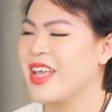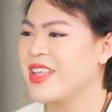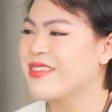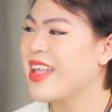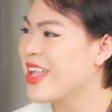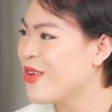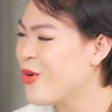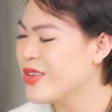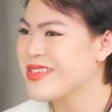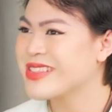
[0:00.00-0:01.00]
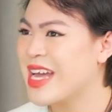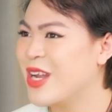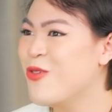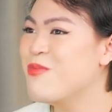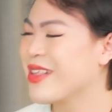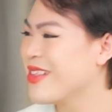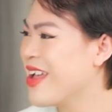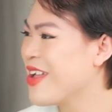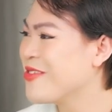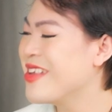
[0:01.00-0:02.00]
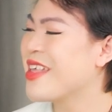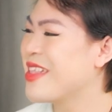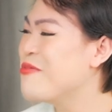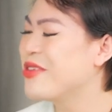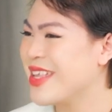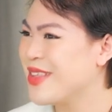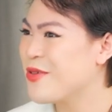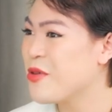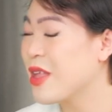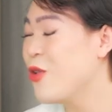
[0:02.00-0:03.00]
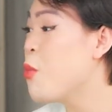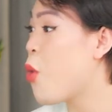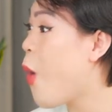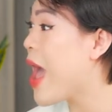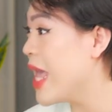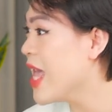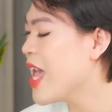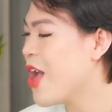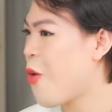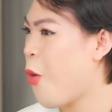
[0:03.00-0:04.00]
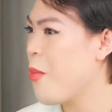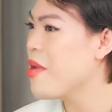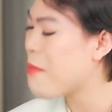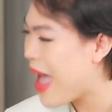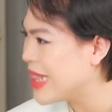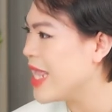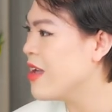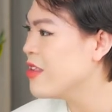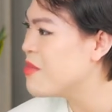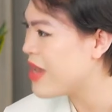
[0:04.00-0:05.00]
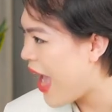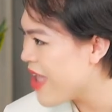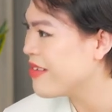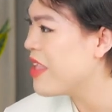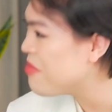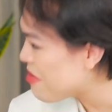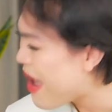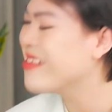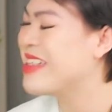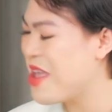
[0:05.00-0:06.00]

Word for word: thấy như thế thôi thực ra lúc mà chia sẻ thêm một tí xíu nhé lúc quay hoàng có mất 3 tiếng từ 12 giờ đêm đến 3 giờ